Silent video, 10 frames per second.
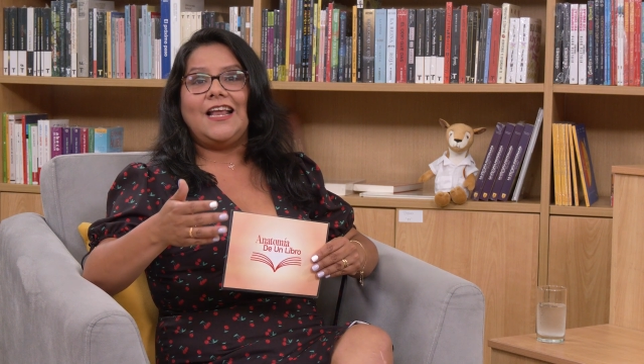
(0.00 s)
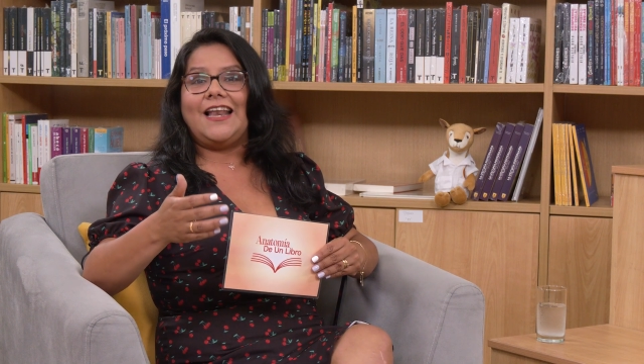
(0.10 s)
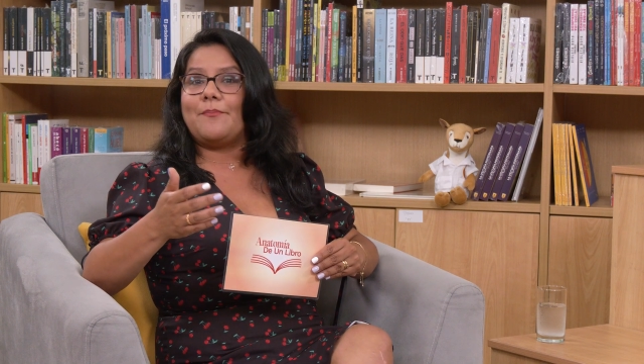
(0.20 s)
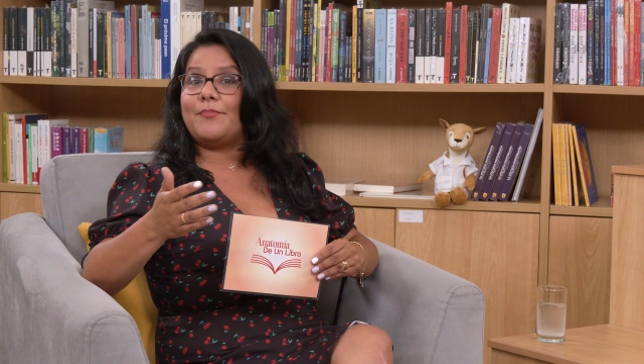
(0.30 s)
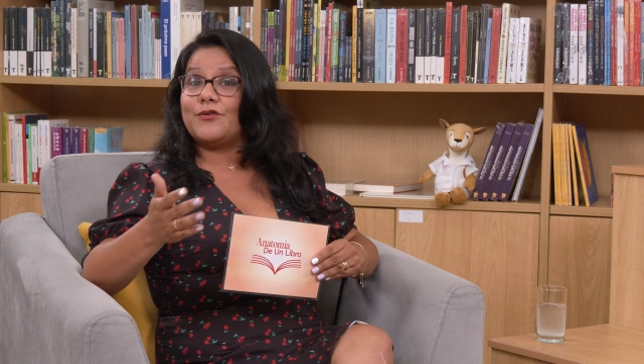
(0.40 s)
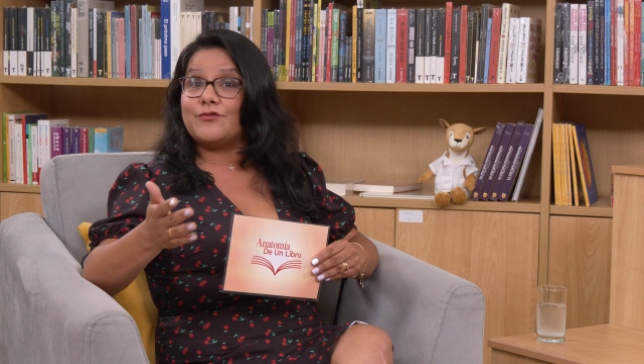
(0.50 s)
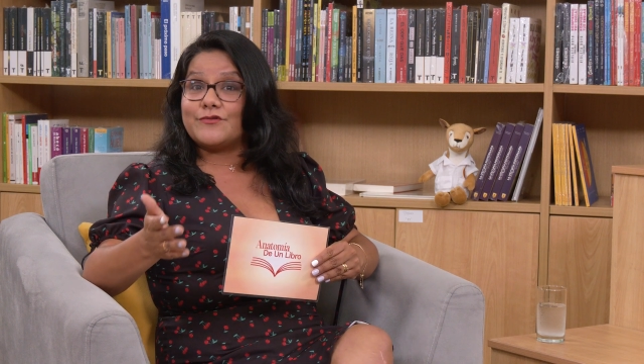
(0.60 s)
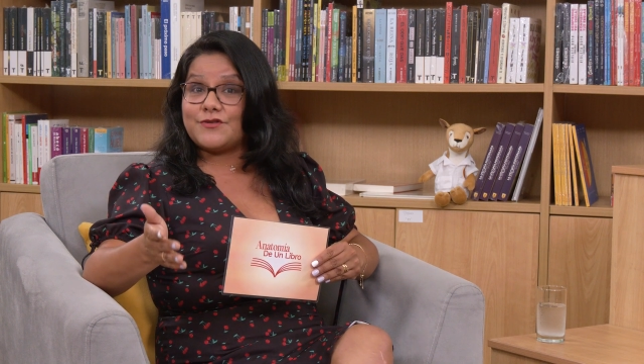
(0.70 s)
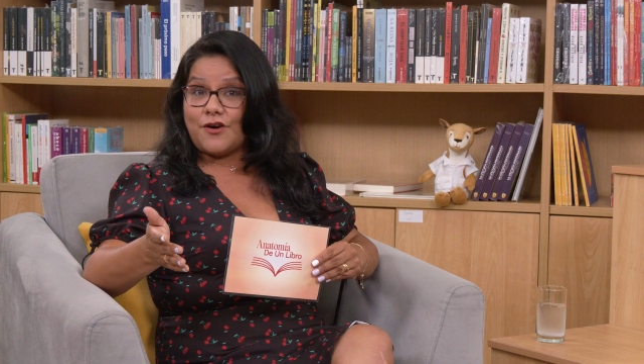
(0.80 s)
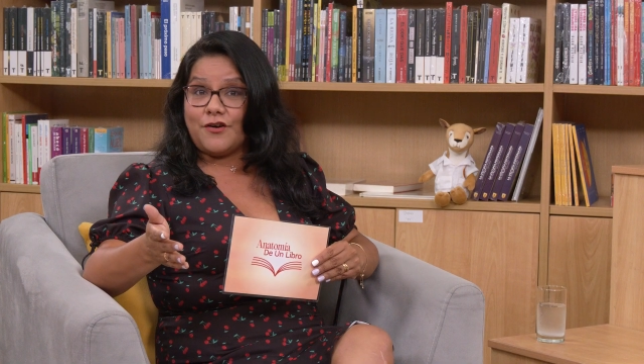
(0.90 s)
la
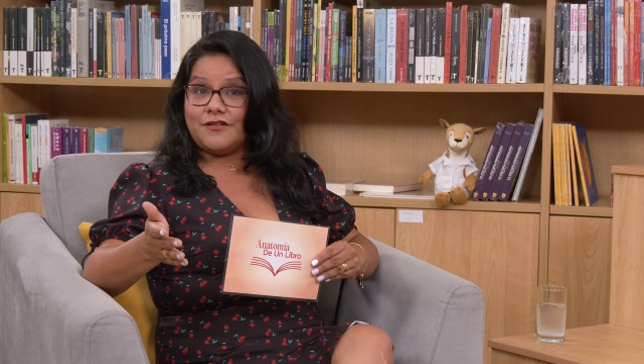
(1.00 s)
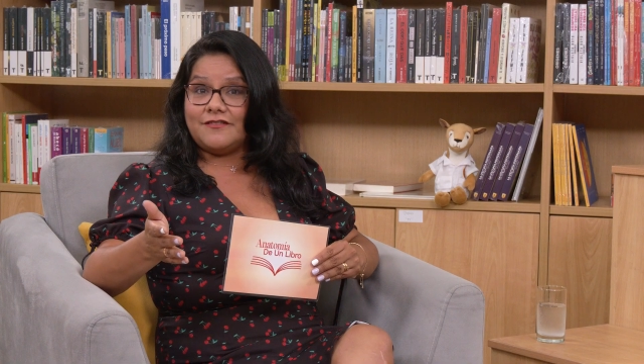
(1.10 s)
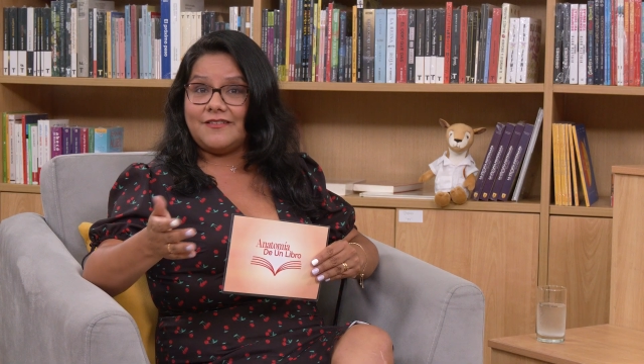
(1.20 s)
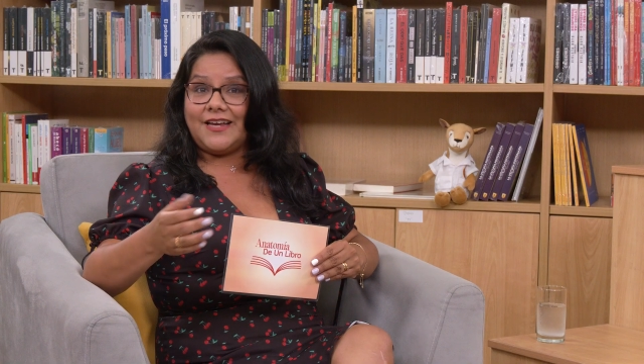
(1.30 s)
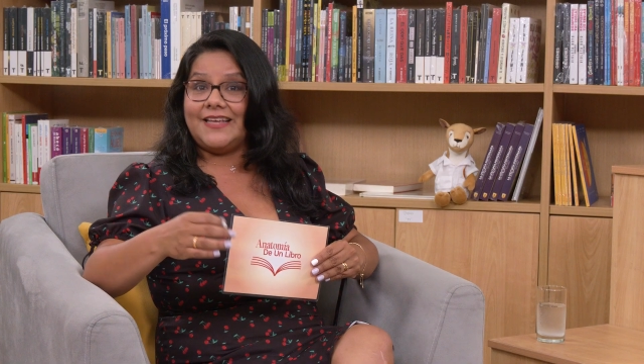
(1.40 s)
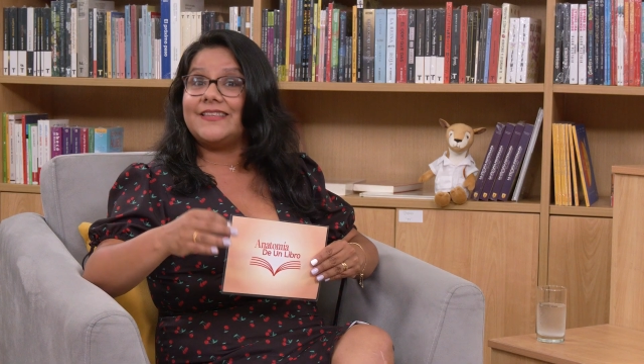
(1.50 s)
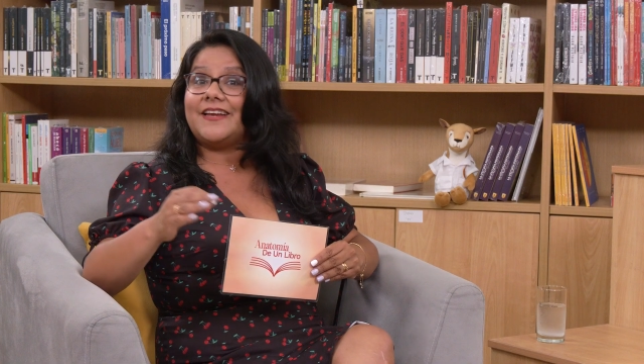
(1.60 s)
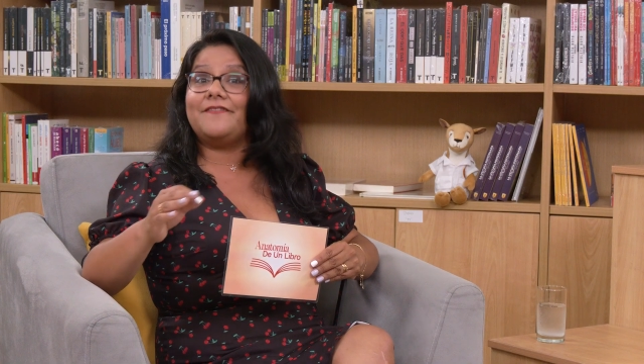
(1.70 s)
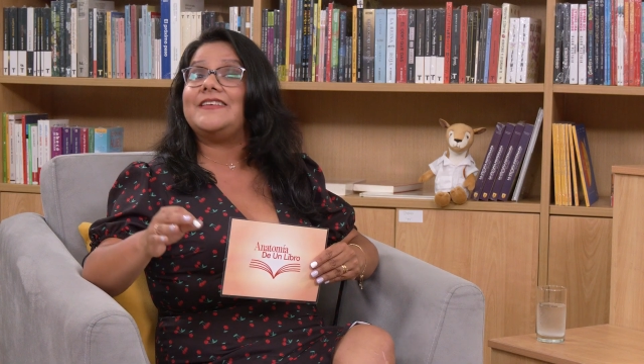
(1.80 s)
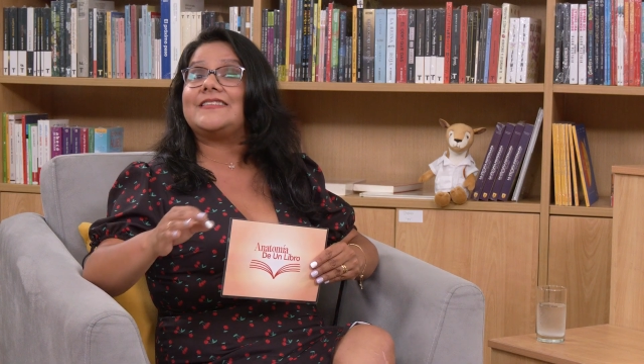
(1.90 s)
producción,
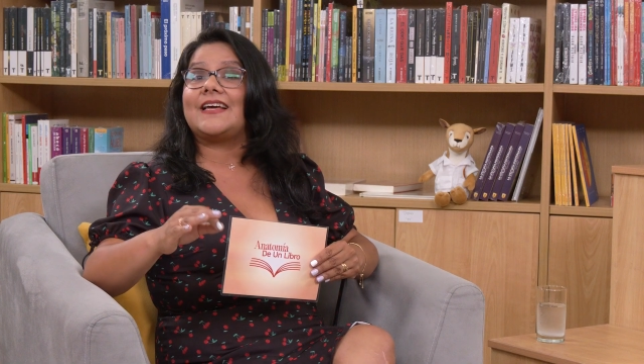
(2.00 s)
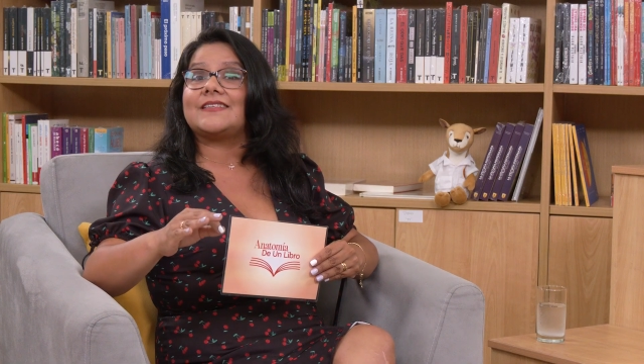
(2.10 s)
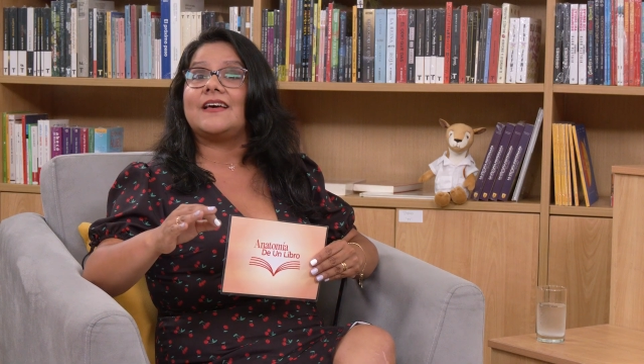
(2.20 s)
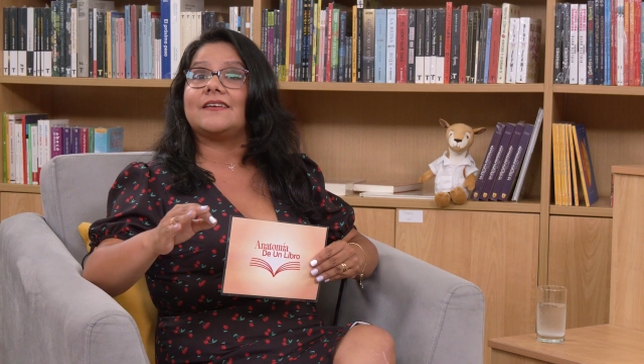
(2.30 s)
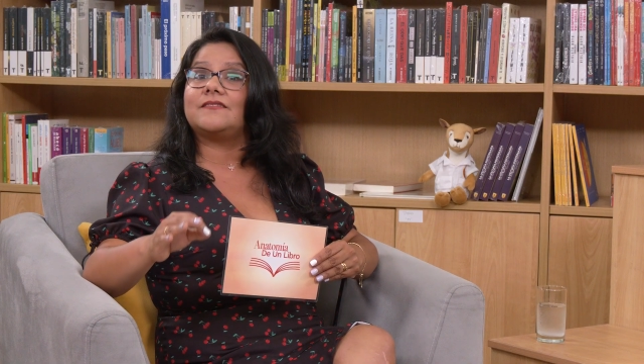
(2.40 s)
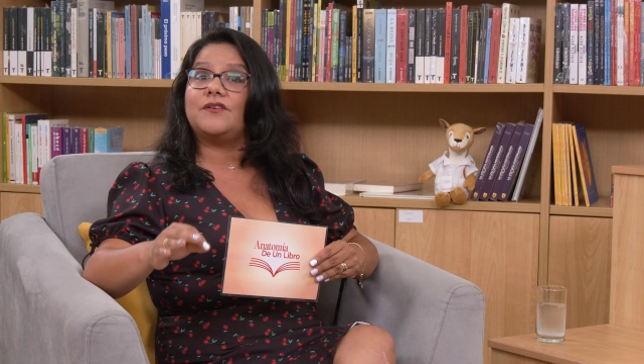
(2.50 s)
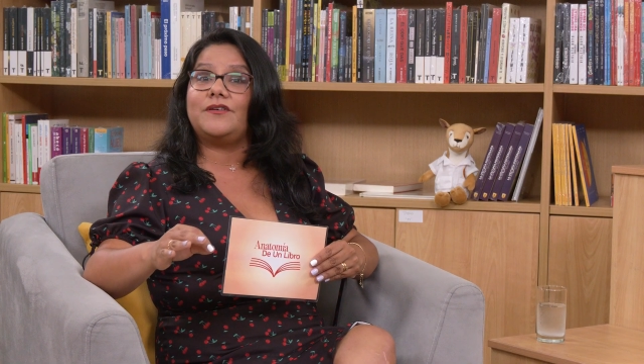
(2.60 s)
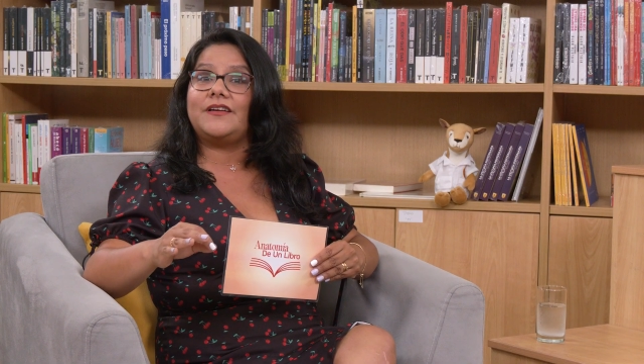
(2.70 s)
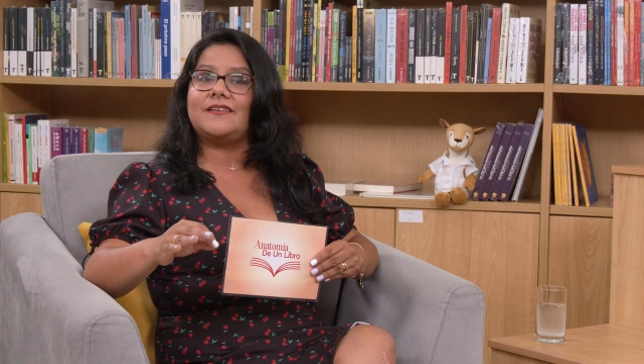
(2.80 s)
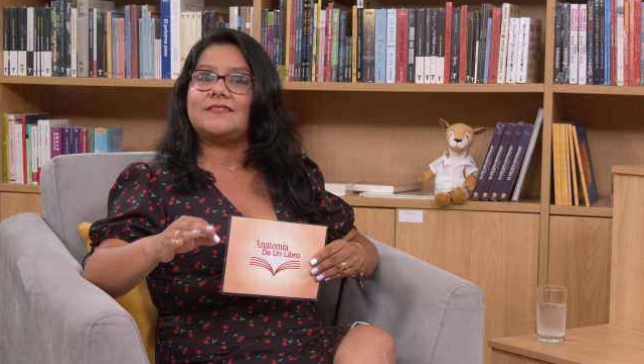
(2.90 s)
entrevistas a
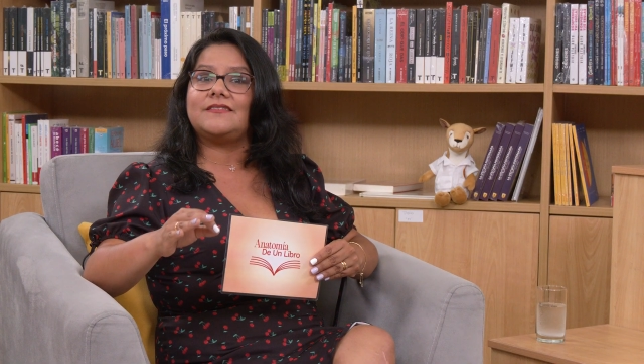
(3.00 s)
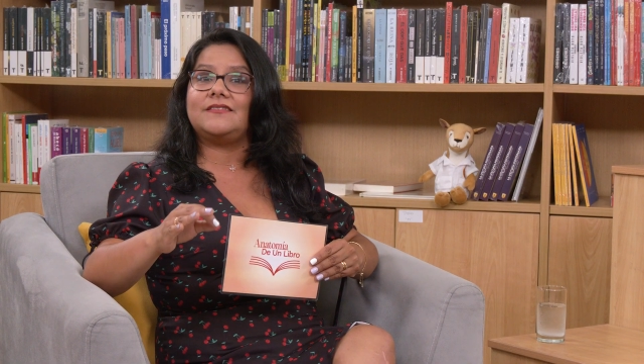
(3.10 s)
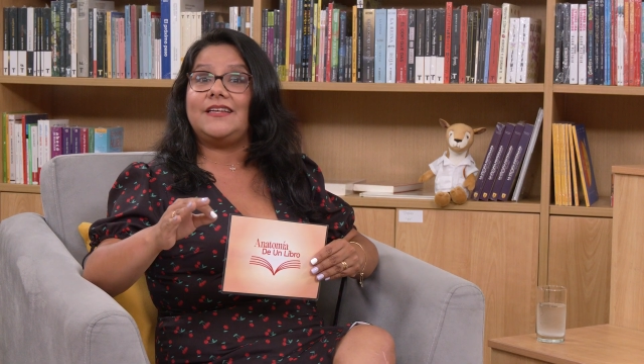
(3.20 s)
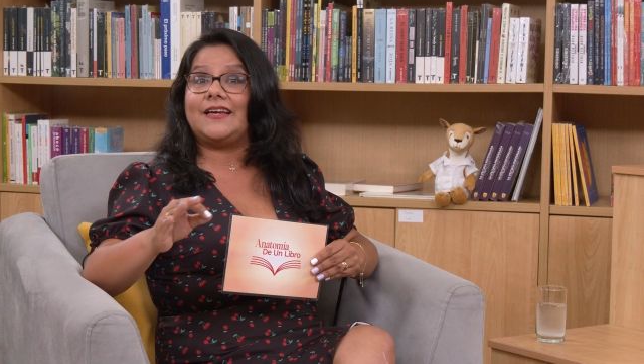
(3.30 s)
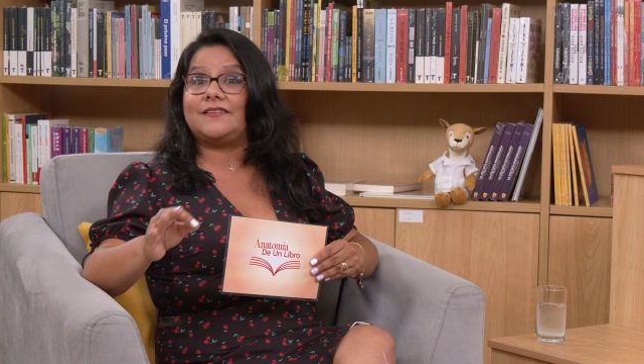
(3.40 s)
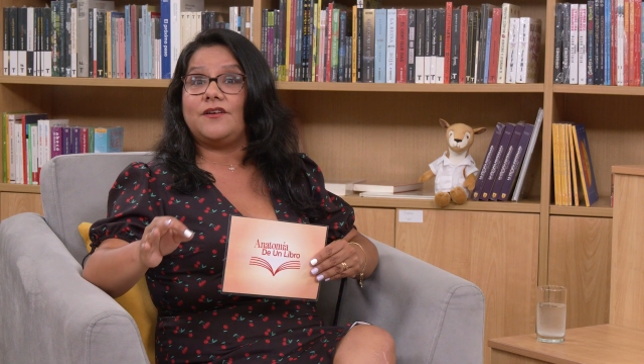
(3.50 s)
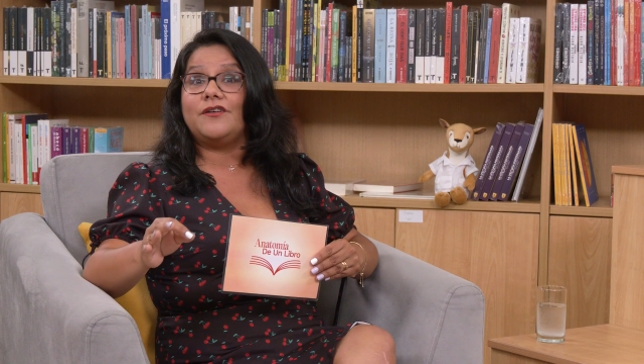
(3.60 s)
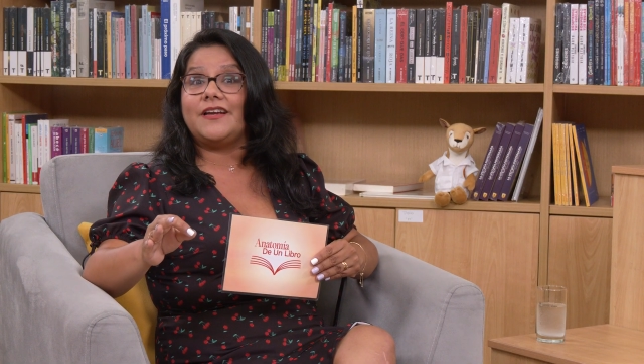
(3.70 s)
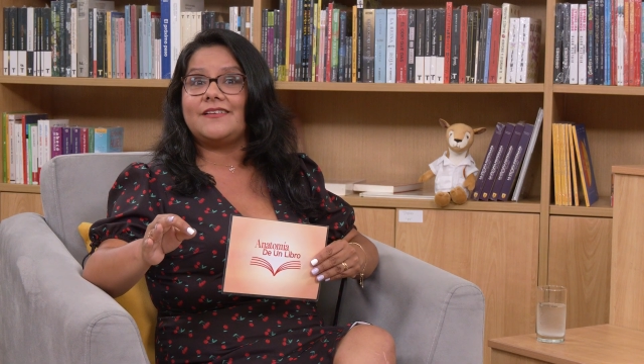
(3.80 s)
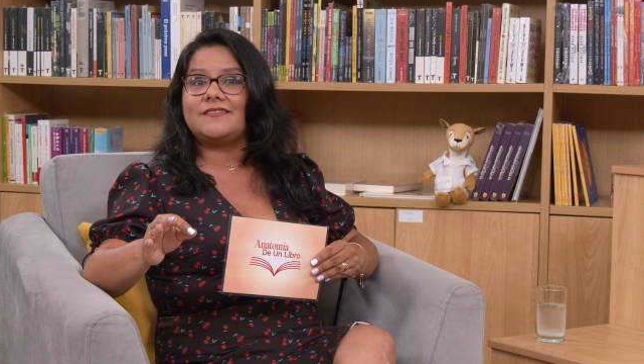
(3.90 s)
actores,
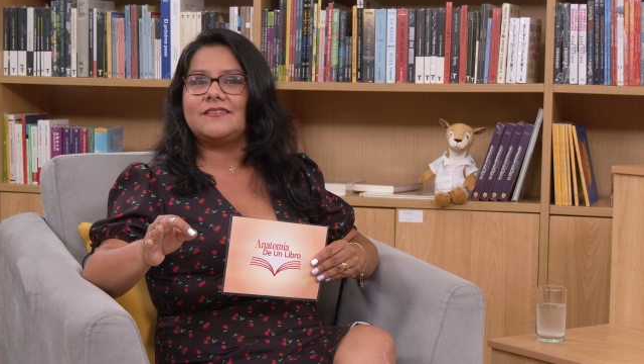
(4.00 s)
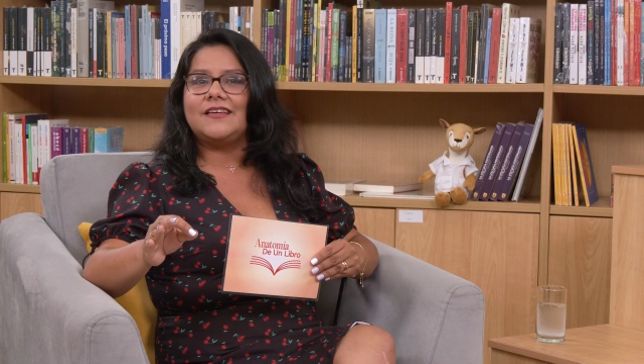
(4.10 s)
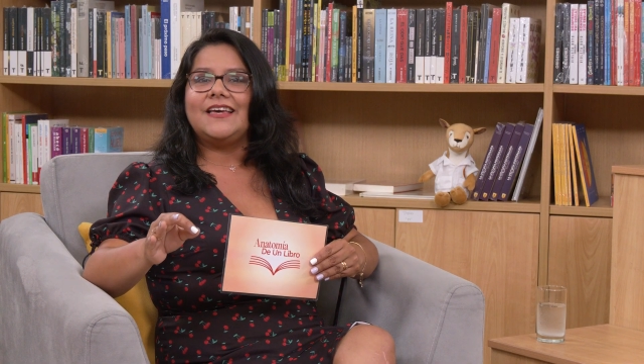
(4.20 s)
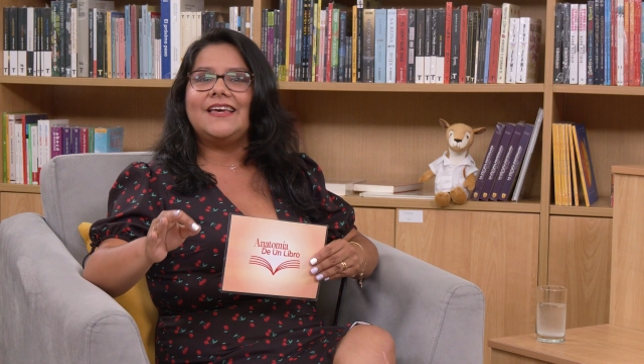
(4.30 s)
directores